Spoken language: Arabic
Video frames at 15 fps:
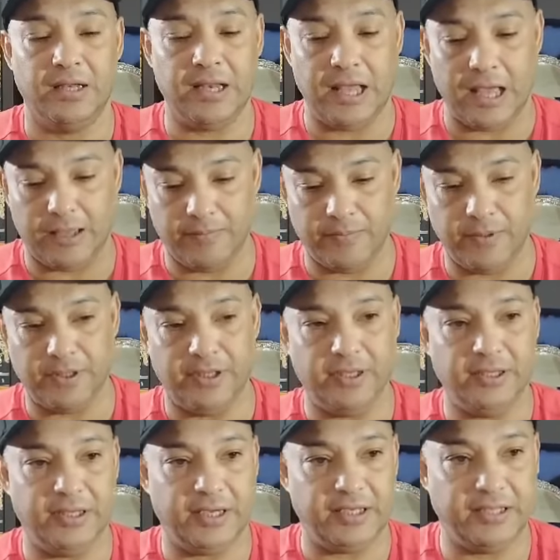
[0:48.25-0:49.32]
لاعب
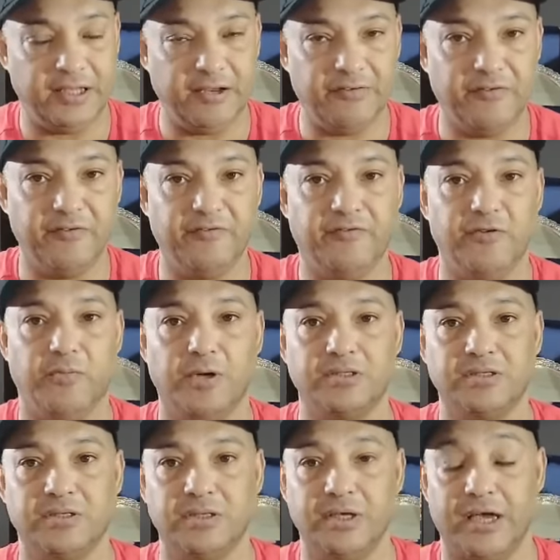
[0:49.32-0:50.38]
يحترف في مصر